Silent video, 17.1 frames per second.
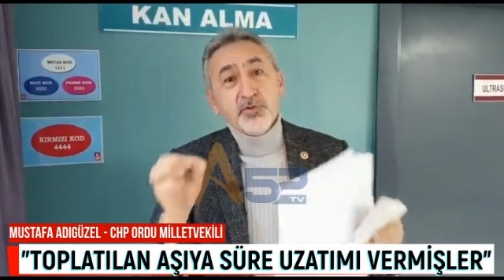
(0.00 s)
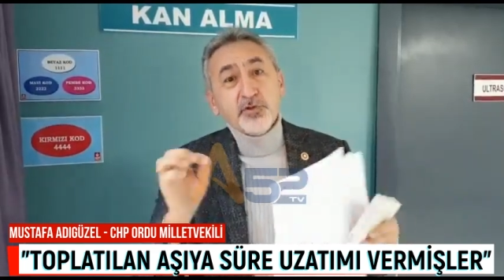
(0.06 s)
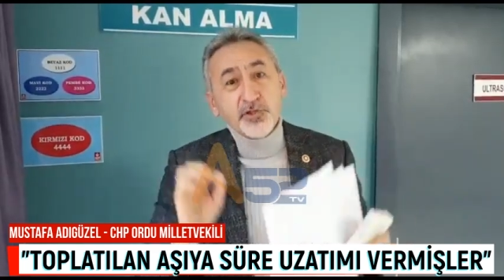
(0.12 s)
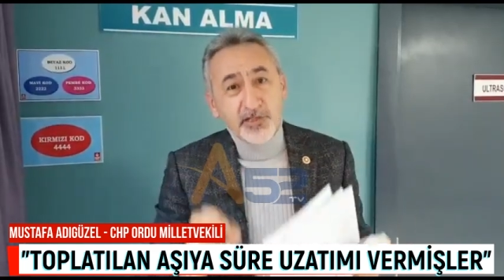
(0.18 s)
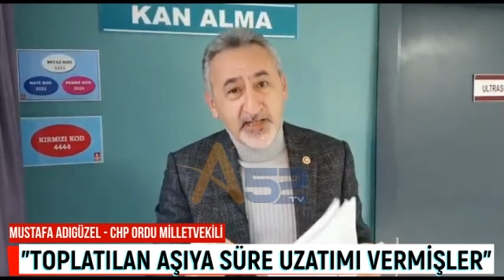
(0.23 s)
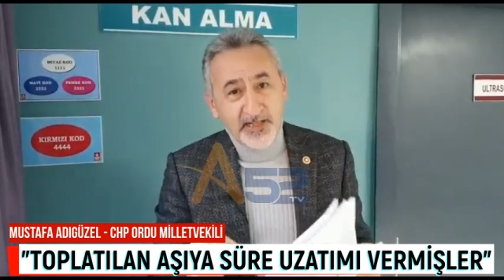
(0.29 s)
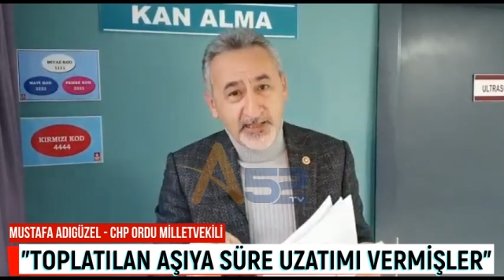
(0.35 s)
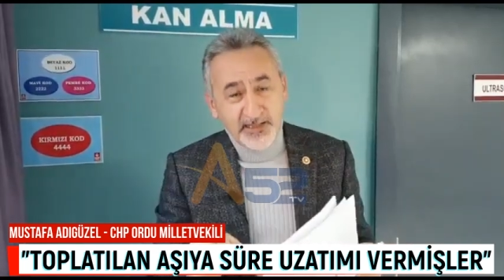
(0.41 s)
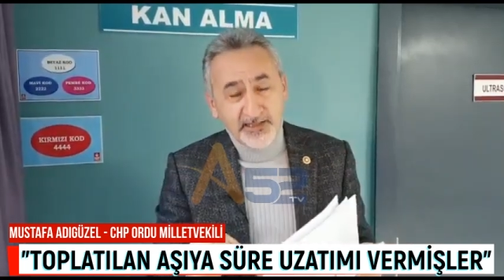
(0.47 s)

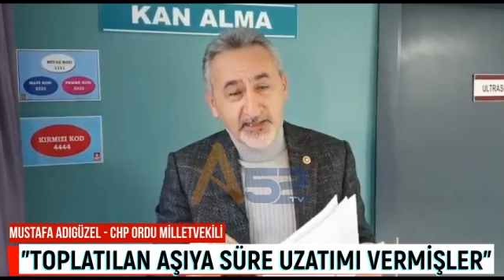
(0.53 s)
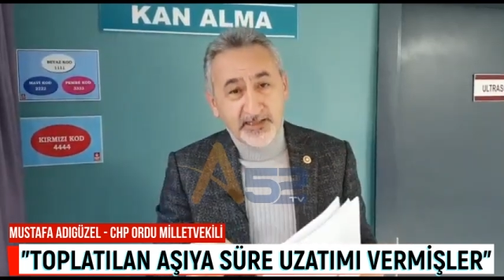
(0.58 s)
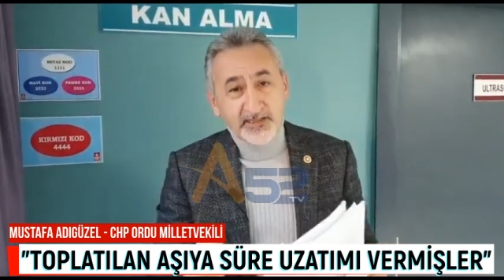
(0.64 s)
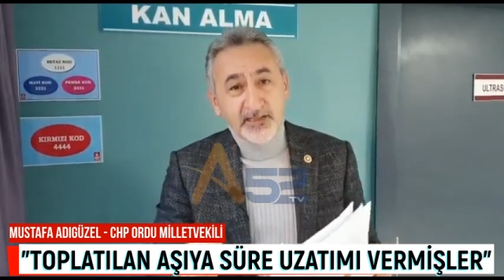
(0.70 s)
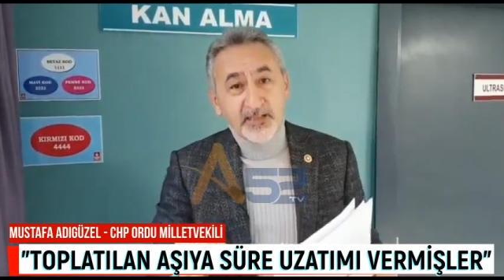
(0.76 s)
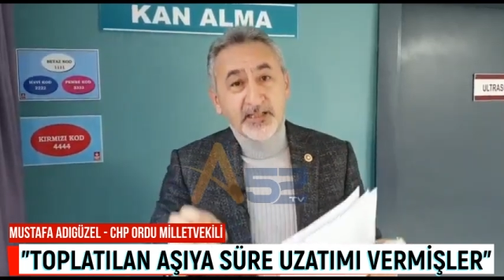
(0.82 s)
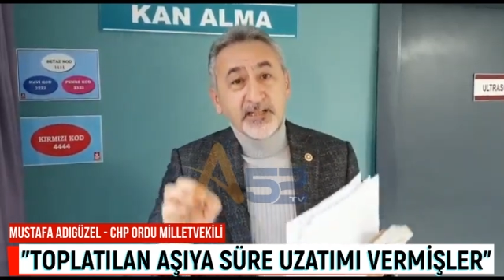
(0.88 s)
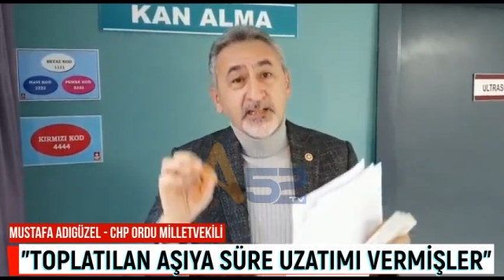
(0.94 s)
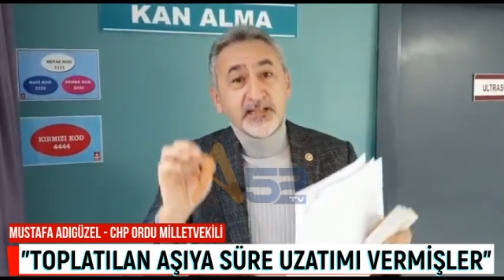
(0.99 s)
bugüne kadar
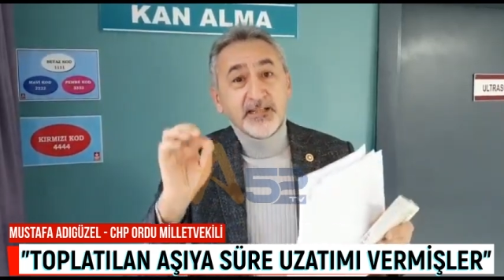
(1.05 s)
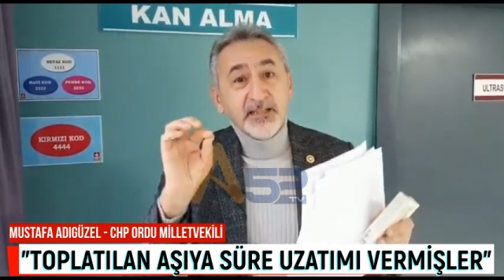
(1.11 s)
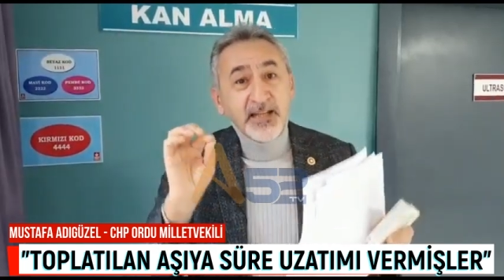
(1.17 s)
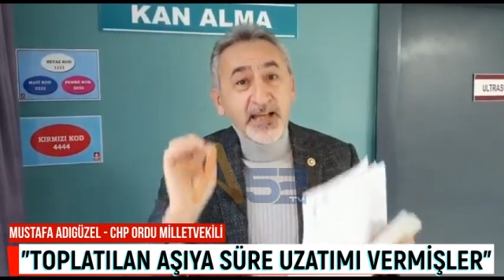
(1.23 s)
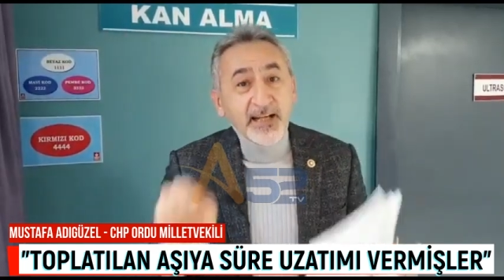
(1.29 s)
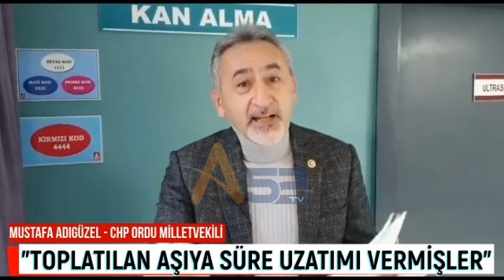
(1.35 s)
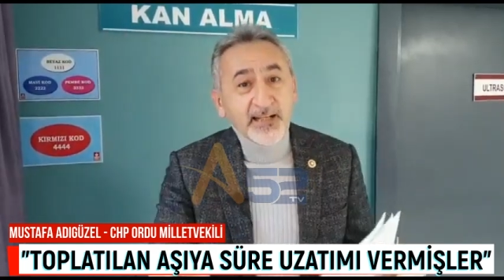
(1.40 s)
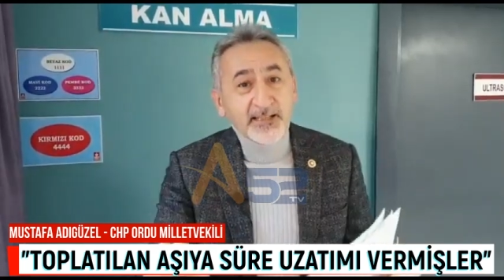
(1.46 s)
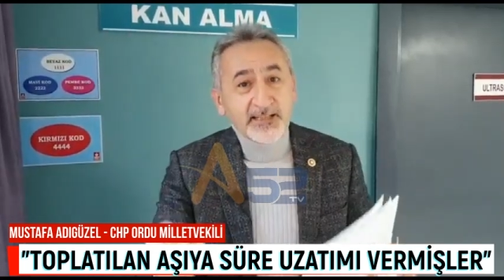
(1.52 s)

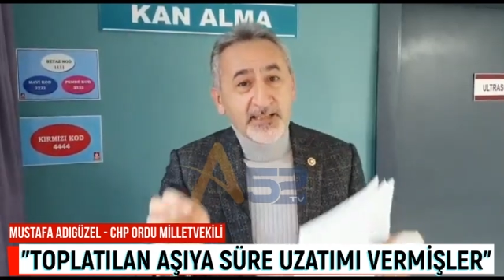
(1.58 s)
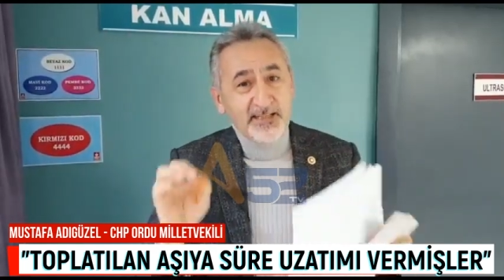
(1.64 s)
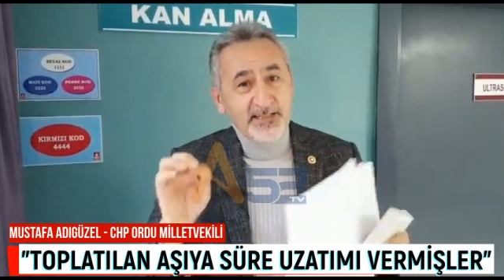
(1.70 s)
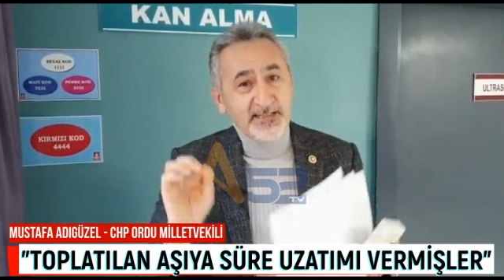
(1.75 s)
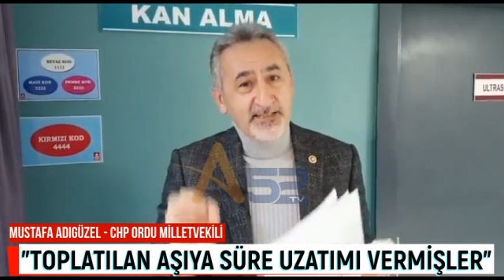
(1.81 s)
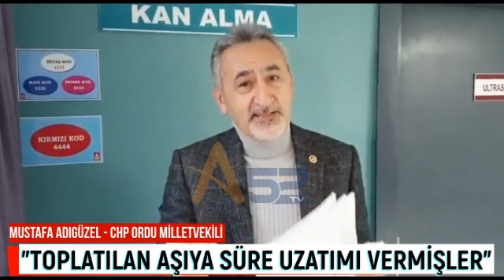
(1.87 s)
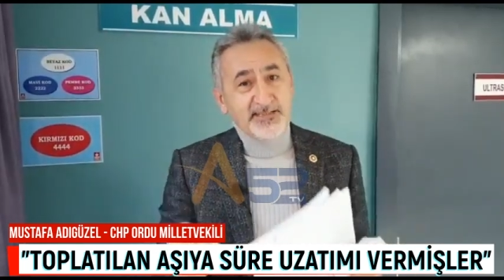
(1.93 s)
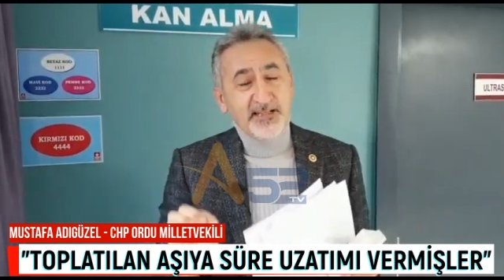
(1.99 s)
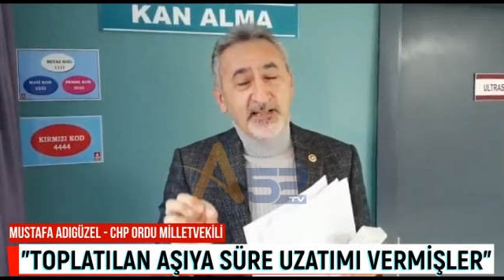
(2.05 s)
ne kadar
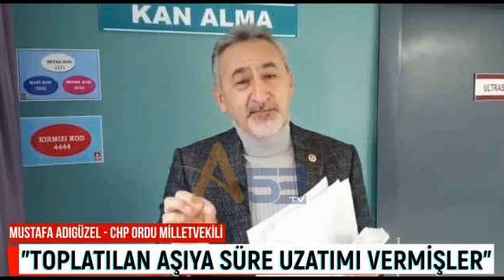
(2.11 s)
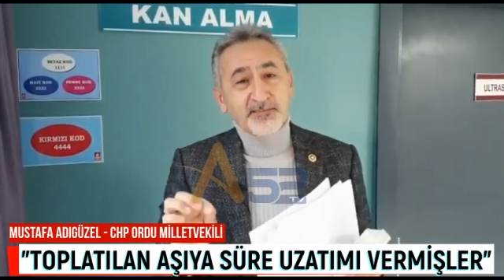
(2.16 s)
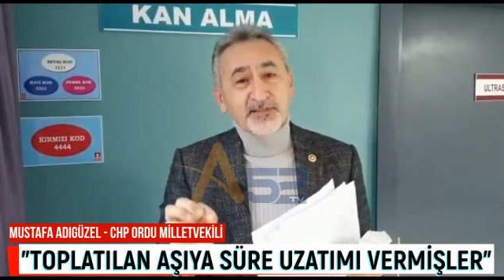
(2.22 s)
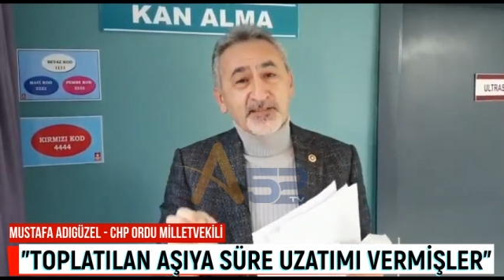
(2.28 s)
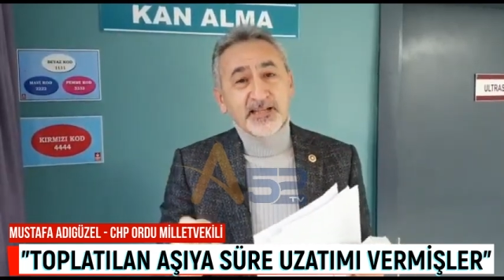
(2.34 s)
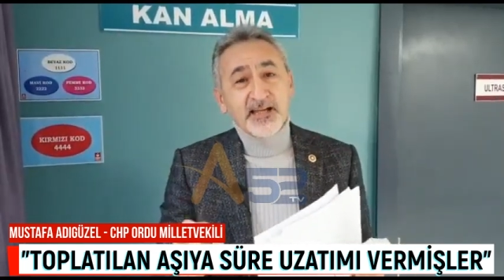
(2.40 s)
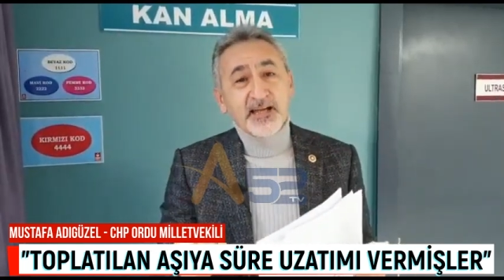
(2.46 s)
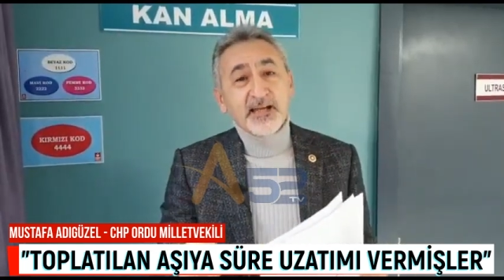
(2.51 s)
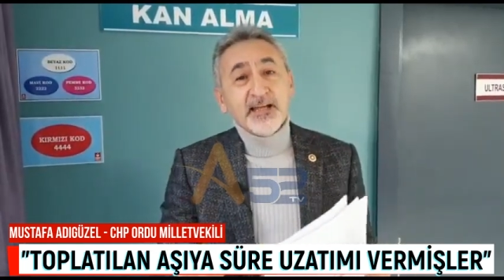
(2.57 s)

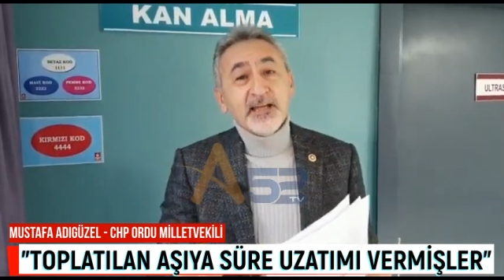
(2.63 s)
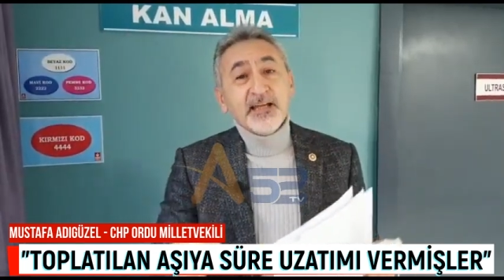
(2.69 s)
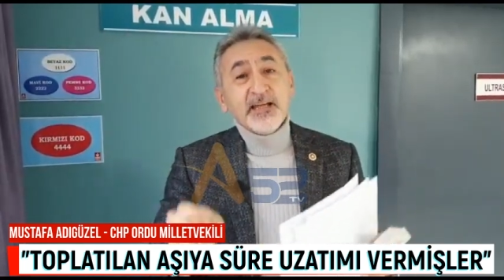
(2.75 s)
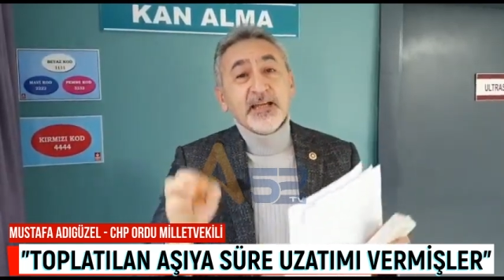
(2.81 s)
insanımıza